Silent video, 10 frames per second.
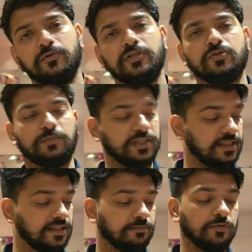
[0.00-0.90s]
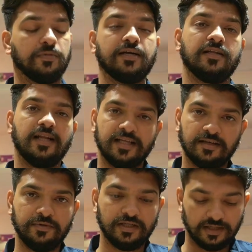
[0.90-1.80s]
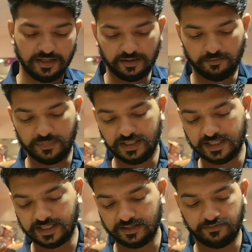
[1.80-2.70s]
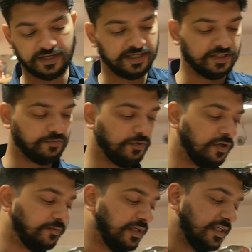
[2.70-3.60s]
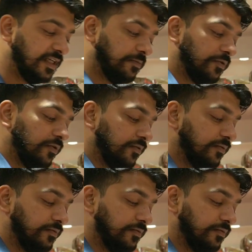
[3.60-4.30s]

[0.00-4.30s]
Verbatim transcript: 1950 से आपको ब्राइडल लहंगे भी मिल जाएंगे वेराइटीज़ बहुत मिलेगी आपको